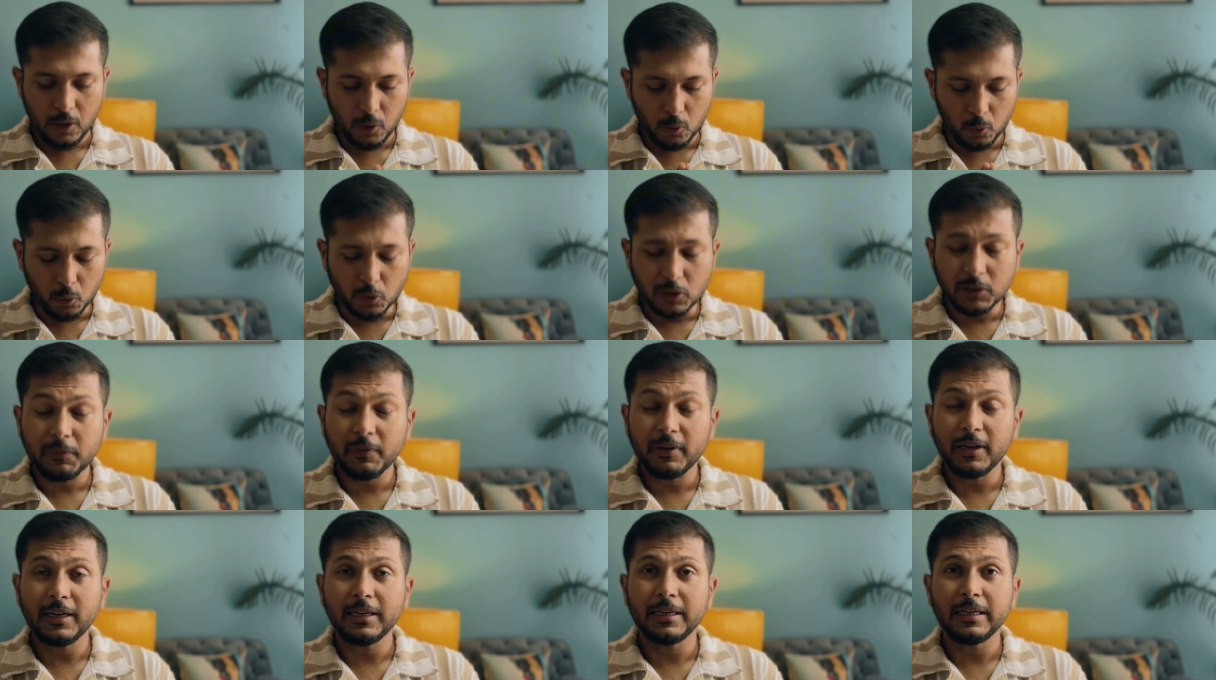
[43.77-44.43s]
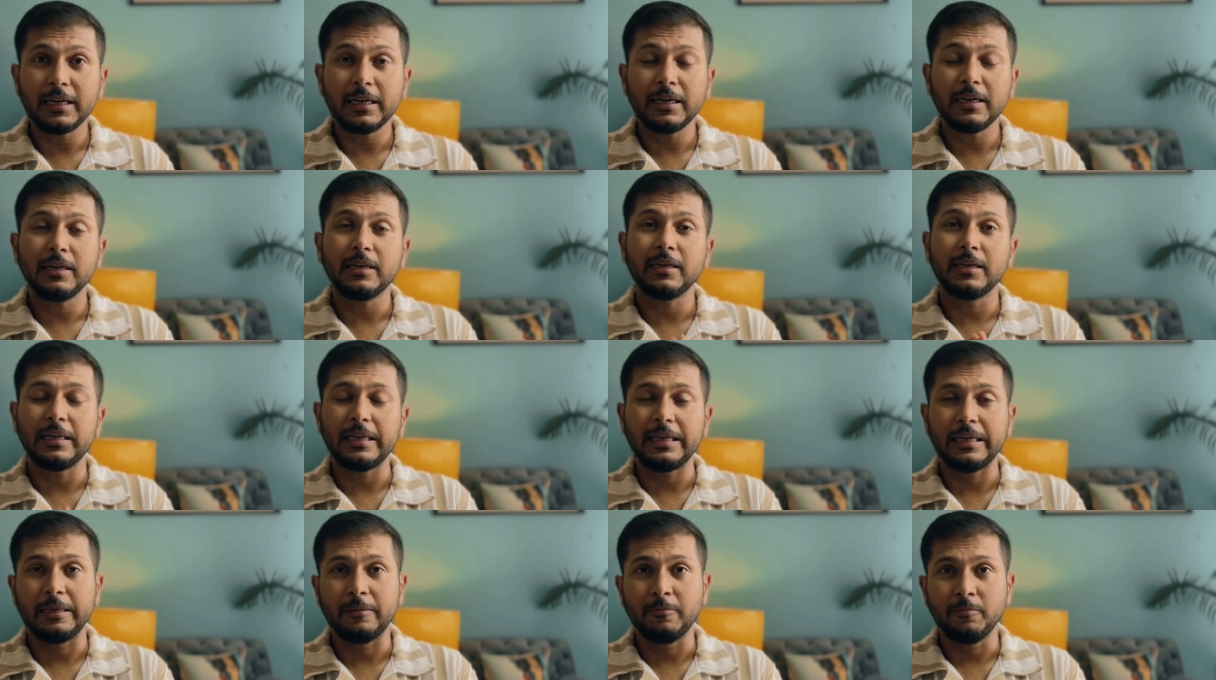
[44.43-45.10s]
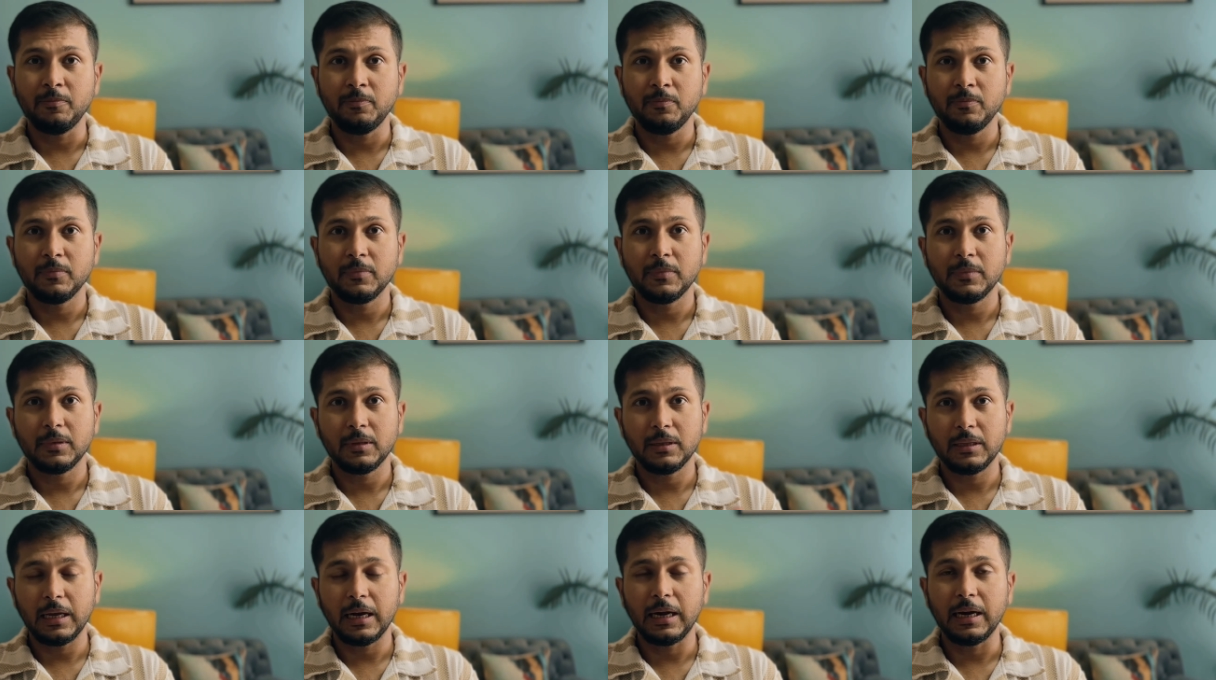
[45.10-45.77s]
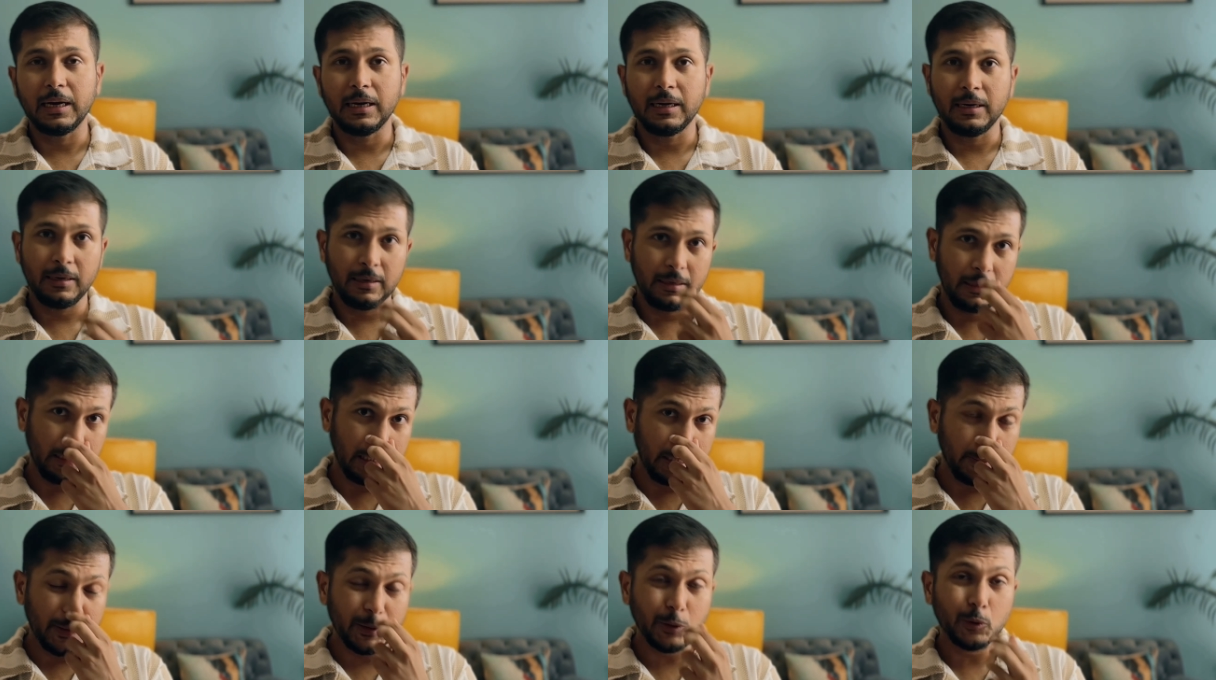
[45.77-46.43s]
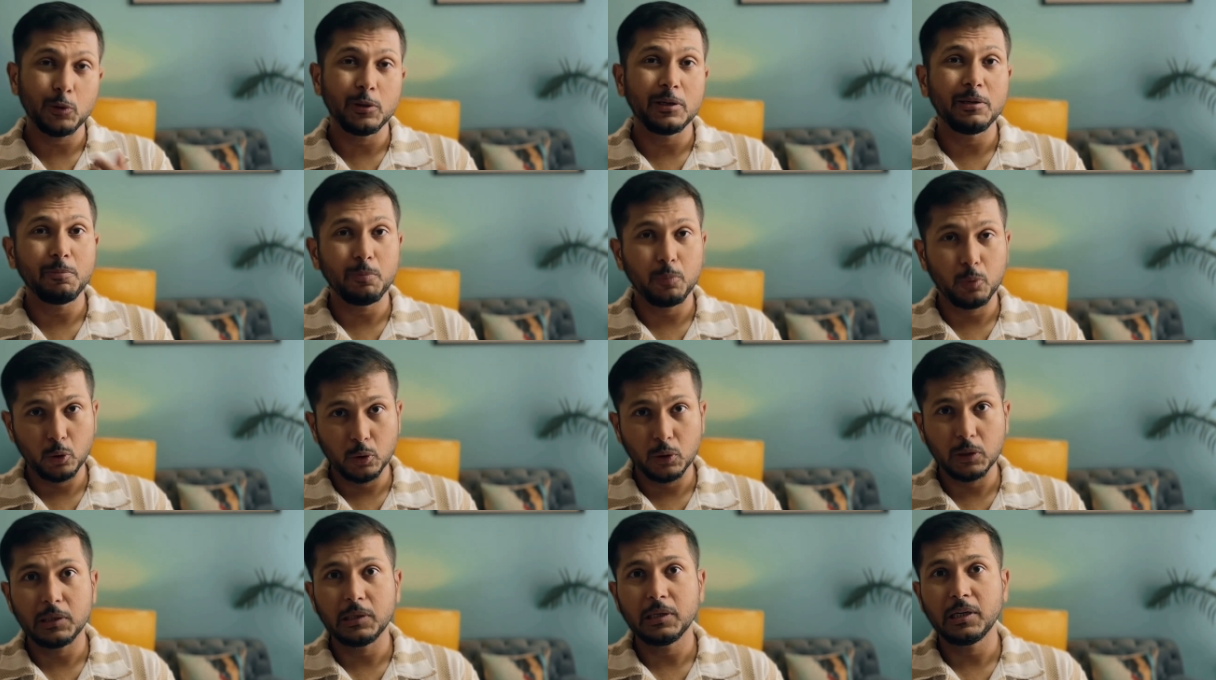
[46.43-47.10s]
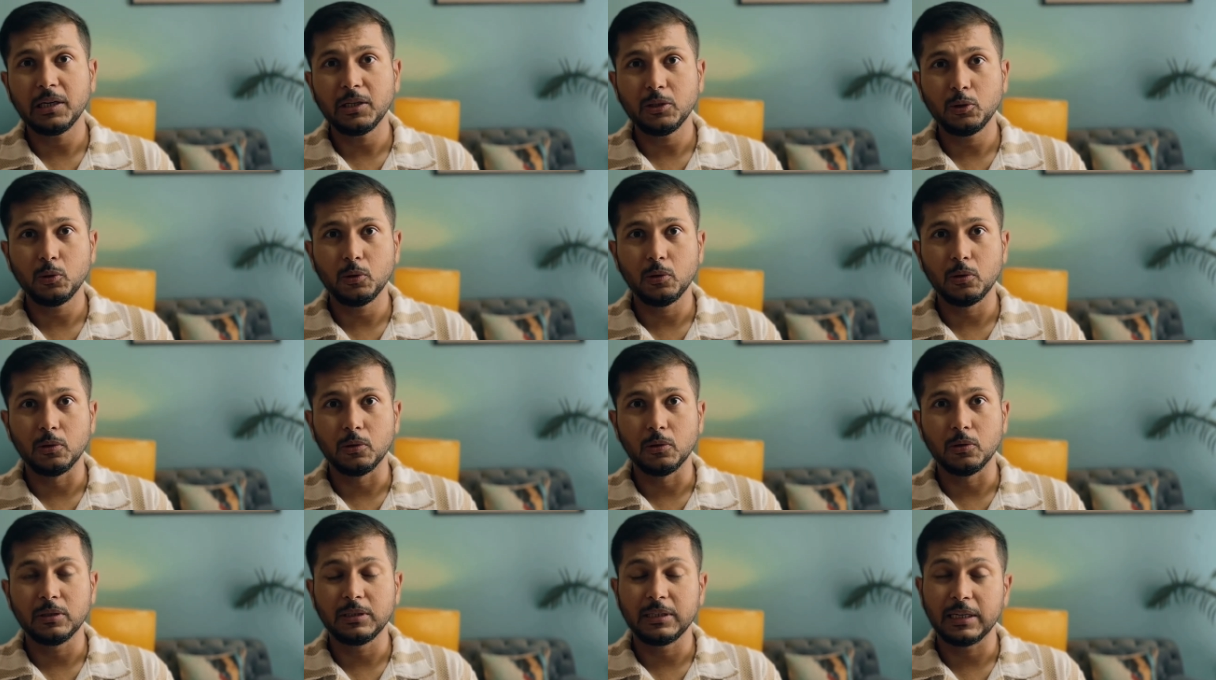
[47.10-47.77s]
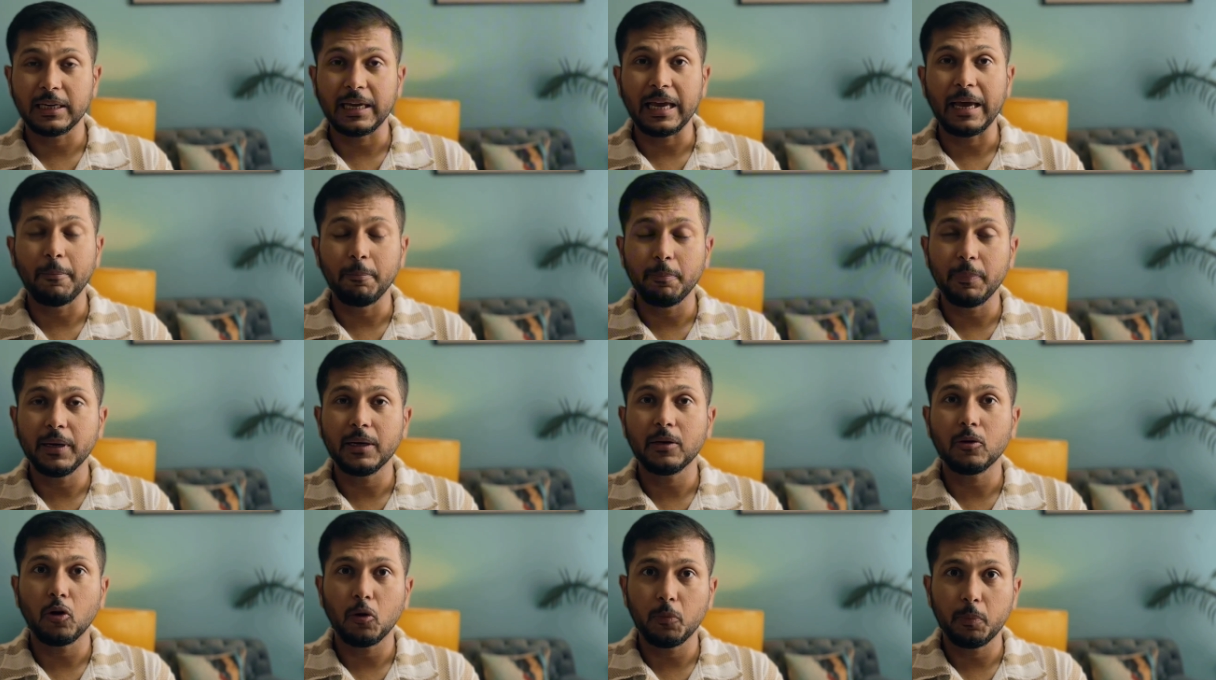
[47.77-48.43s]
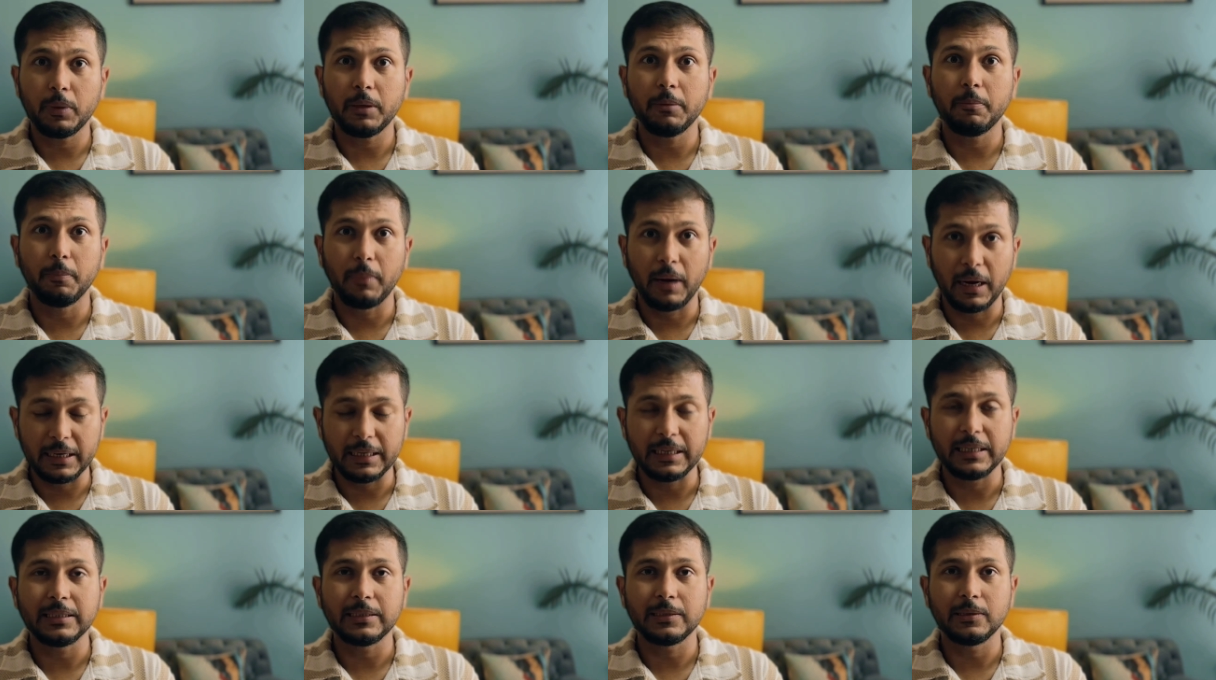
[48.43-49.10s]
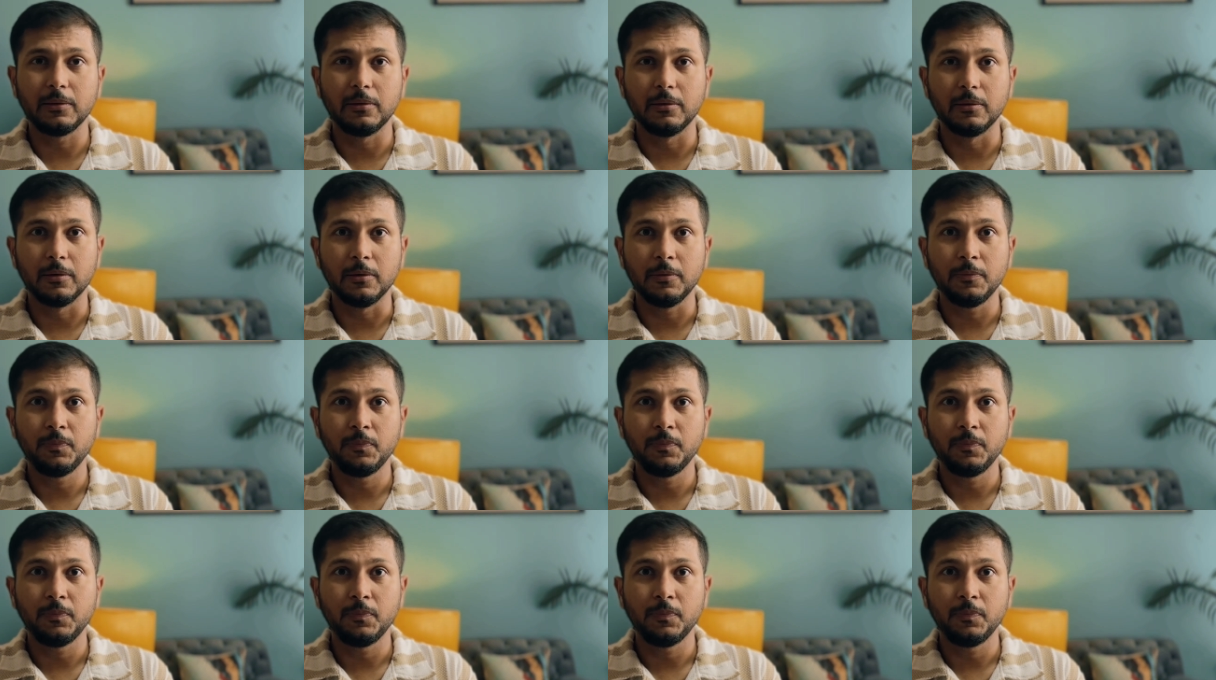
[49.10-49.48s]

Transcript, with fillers: রুজভেল্টের টিম তার নির্বাচনী প্রচারণার জন্য যে ক্যাম্পেইন কপি বানিয়েছিল